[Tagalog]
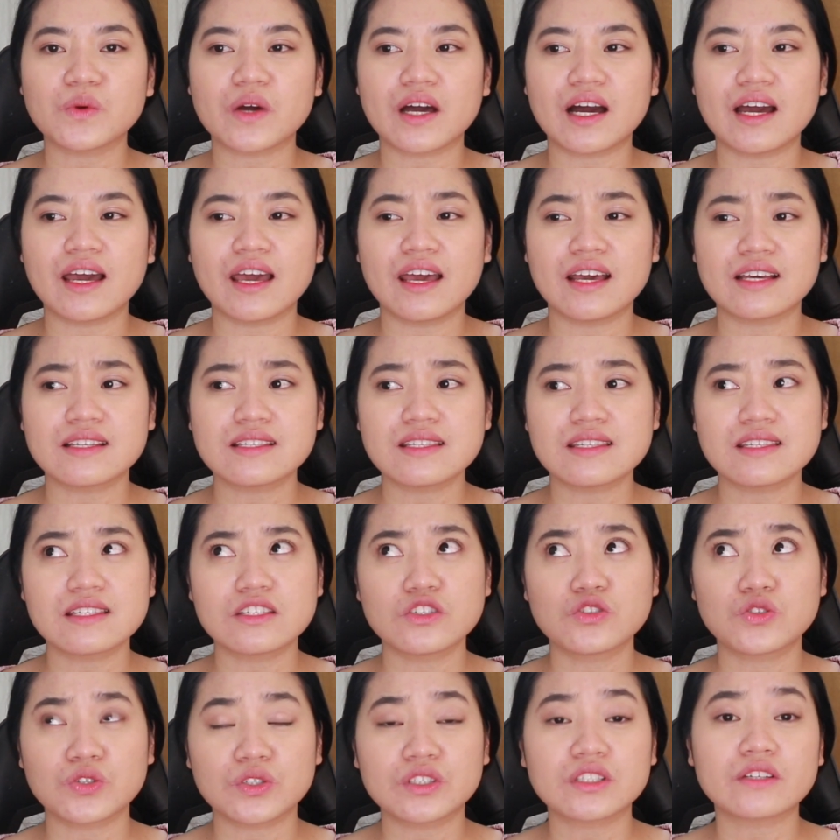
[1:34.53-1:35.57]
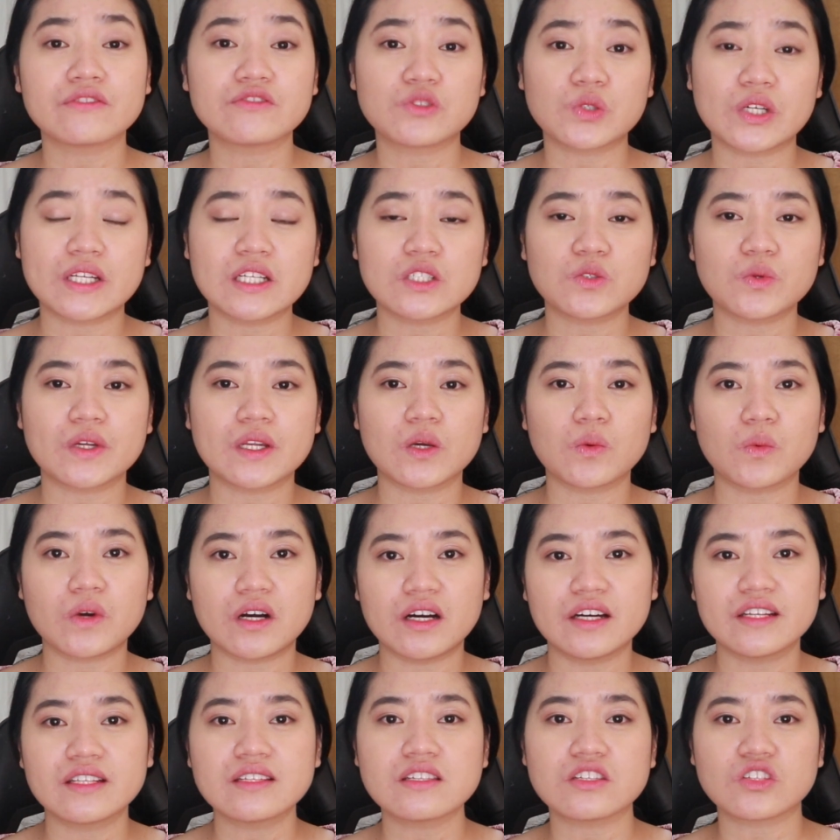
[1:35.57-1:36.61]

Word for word: US June of 2021,